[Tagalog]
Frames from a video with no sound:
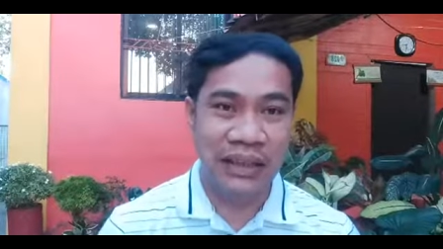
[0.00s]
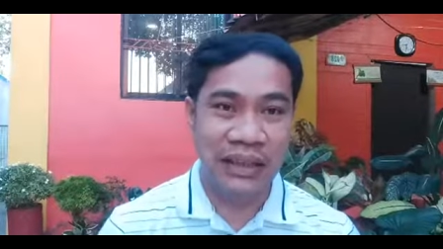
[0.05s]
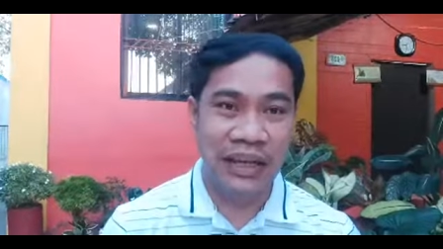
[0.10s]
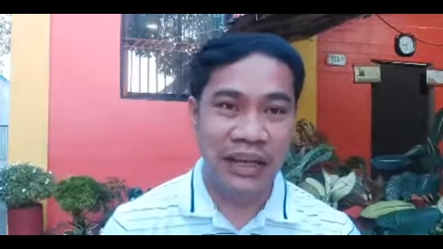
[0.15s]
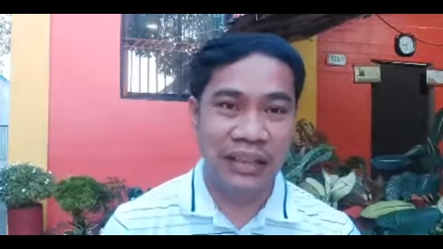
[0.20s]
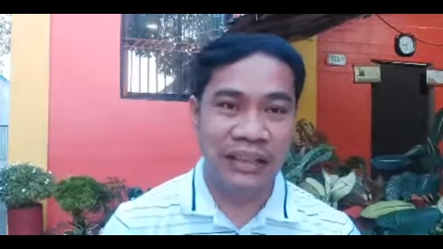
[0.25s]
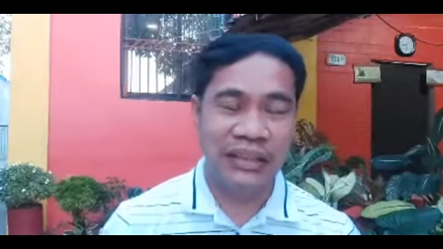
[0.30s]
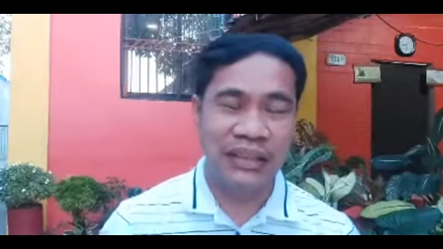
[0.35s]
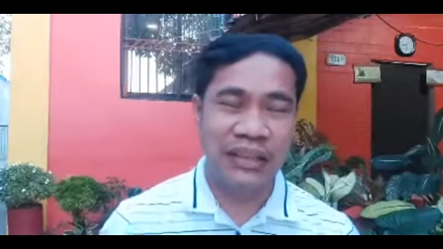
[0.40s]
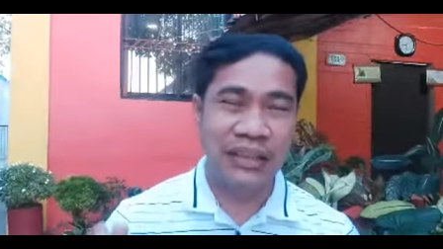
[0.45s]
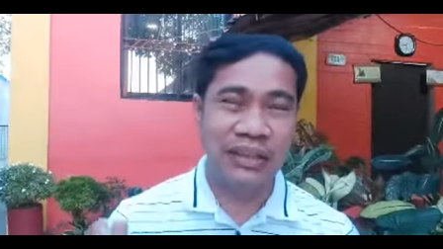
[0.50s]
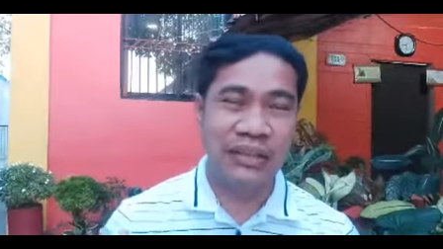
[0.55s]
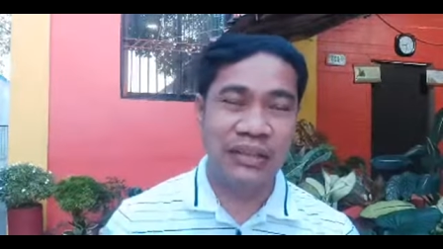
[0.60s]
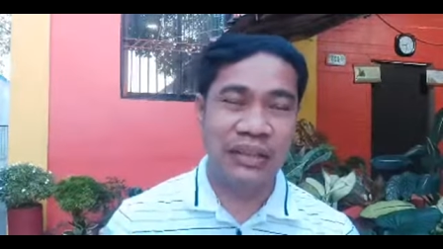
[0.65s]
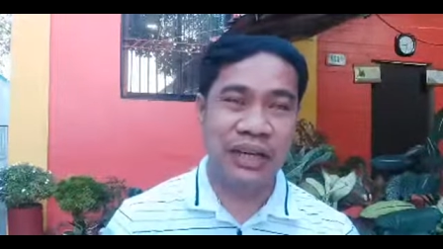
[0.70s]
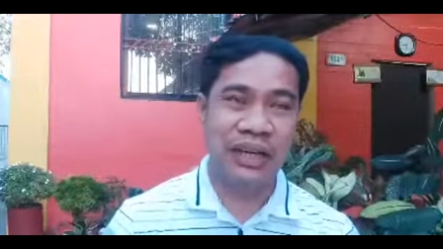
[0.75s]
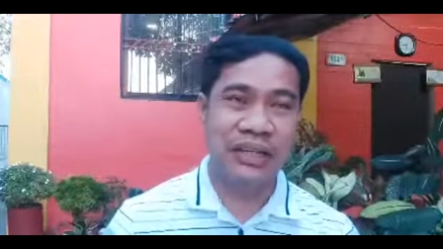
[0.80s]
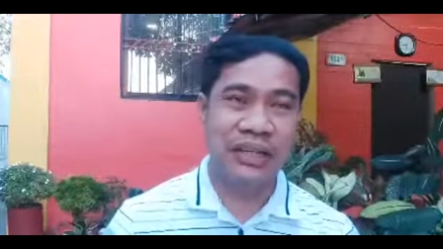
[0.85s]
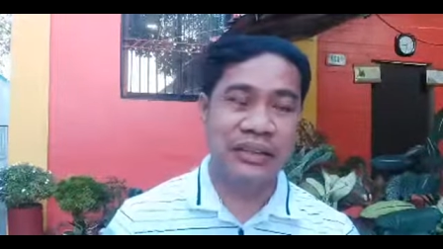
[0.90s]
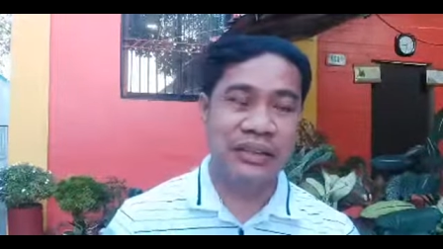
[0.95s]
at sino
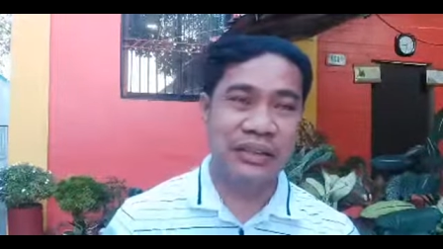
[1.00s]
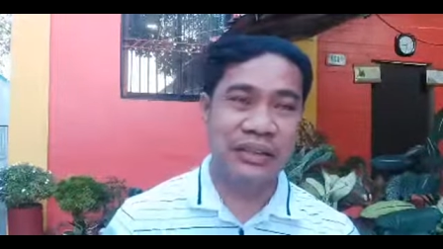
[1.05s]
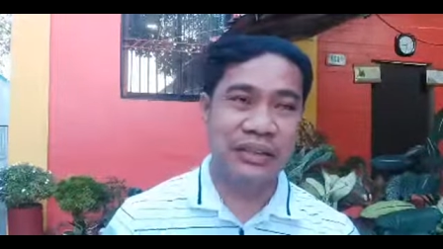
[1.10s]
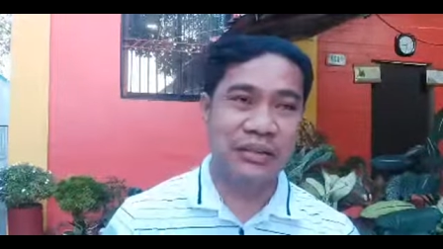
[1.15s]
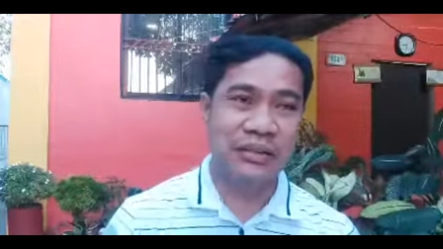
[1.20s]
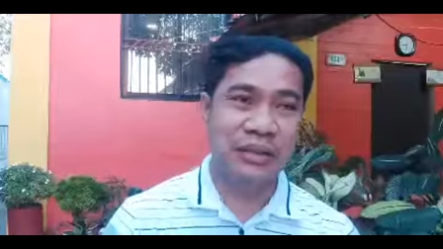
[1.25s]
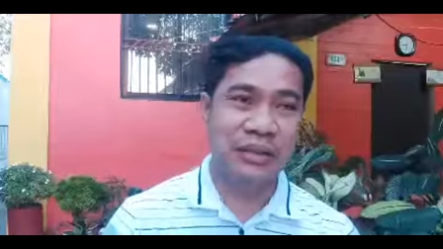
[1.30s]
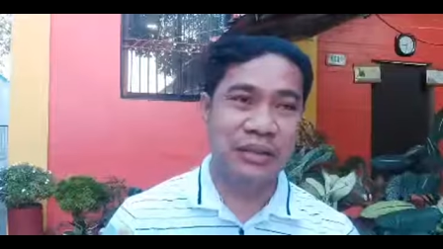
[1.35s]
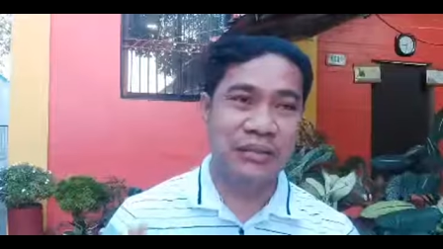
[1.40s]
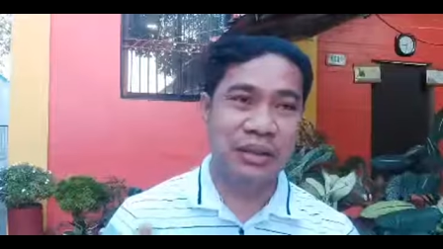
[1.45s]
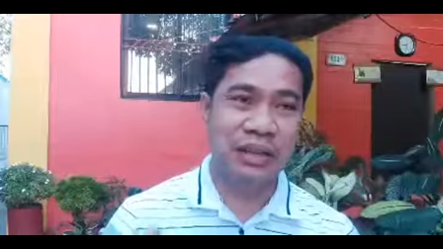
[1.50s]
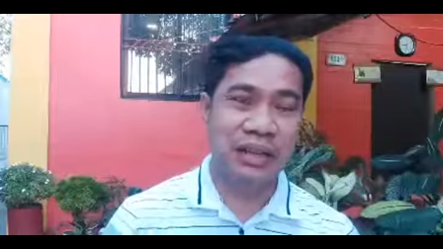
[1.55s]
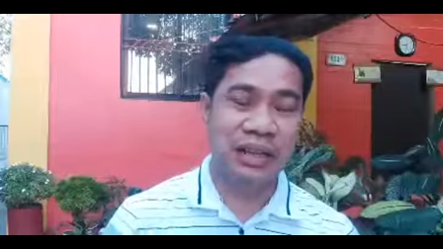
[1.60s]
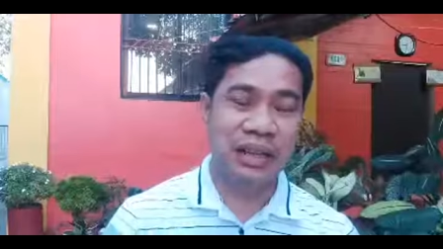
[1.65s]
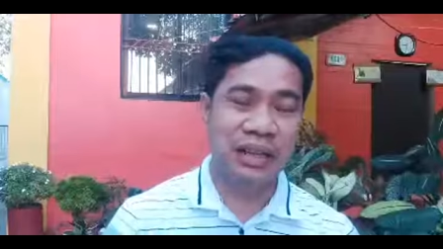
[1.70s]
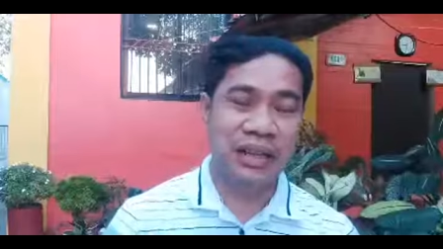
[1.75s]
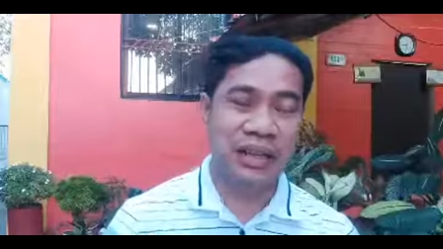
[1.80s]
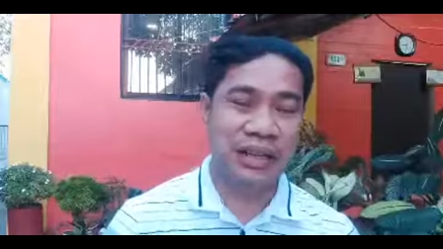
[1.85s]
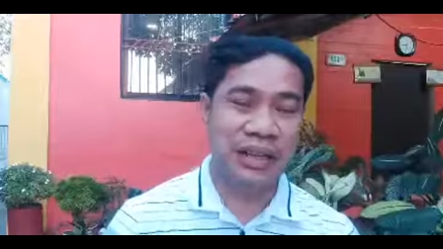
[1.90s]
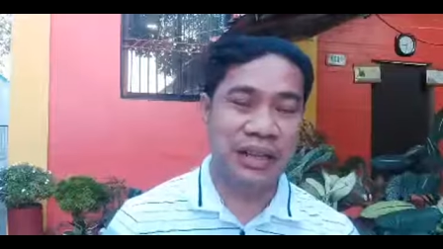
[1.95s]
kahit sino mang mga
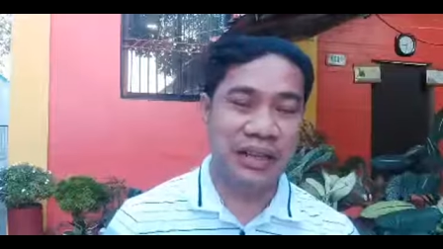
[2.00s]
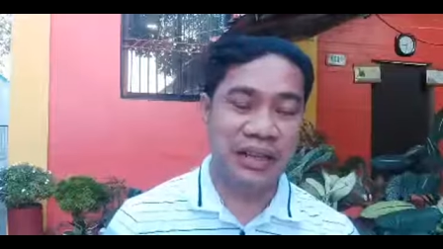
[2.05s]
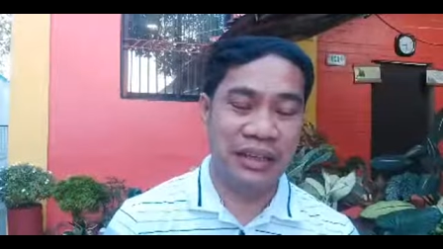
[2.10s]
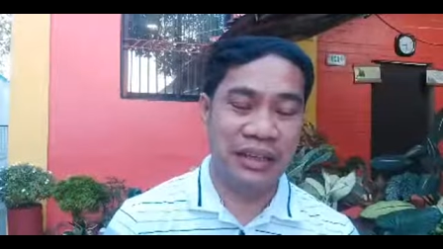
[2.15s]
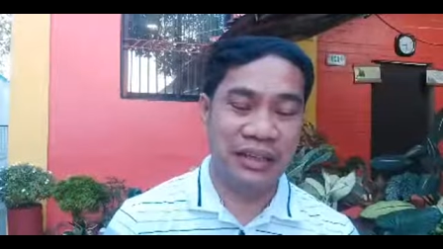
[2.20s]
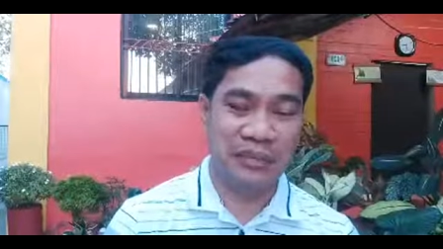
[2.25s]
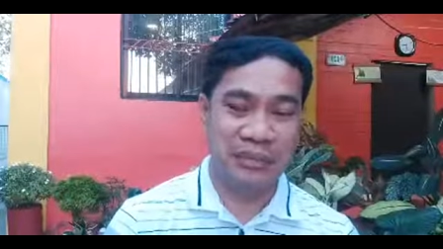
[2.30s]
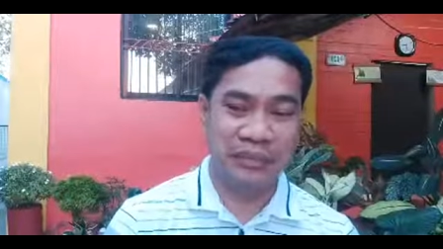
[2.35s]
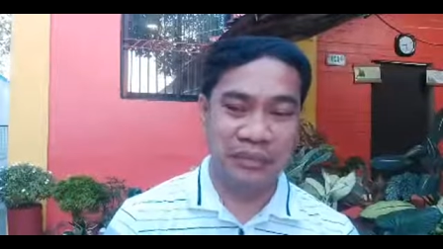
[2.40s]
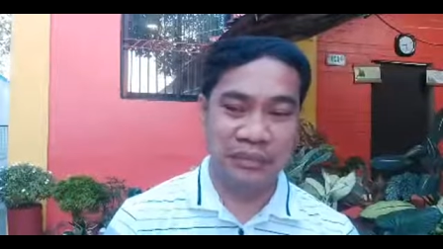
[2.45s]
hari ang